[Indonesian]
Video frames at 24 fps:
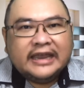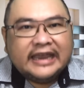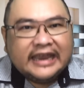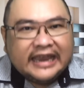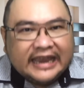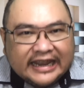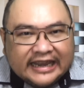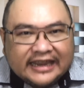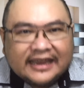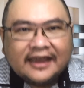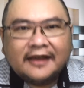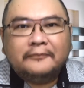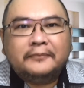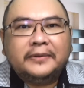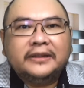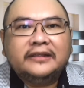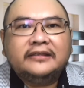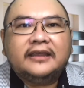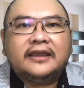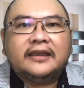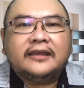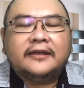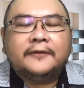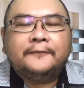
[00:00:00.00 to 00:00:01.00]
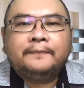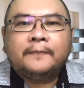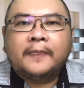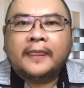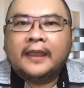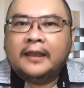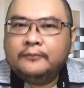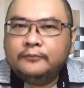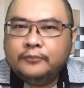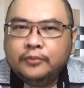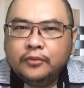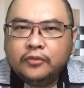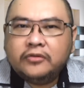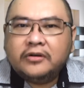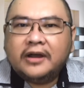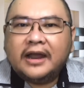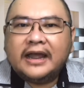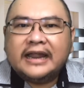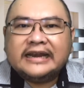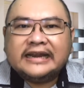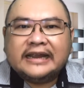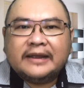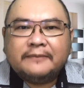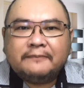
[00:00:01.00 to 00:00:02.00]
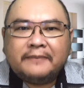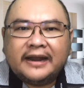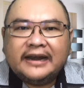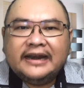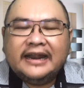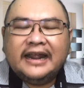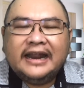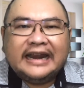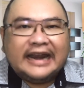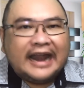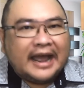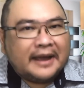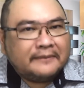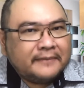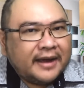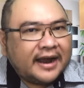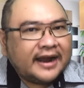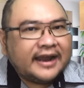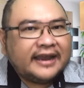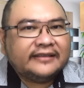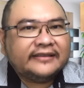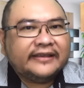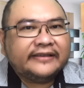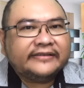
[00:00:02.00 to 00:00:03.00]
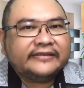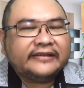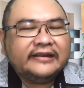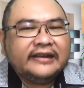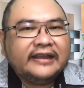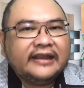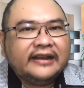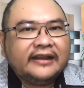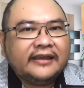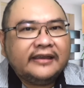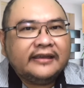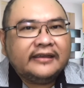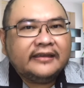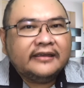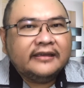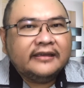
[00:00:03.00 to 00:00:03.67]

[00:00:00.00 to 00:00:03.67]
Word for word: Ini yang penting, bukan kepada nama kita sendiri,